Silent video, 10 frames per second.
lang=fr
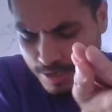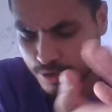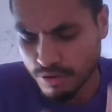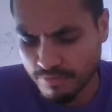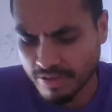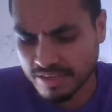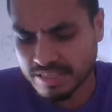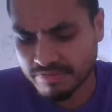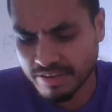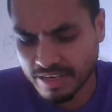Le
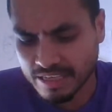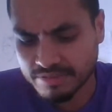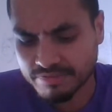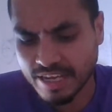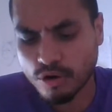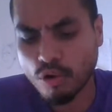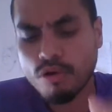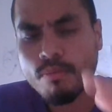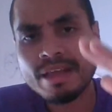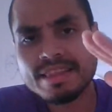verset 24 vient
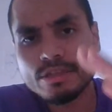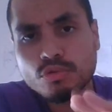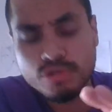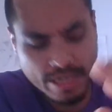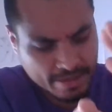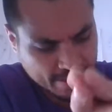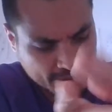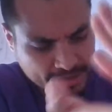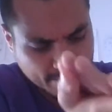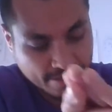colmater tout ce qui a été dit.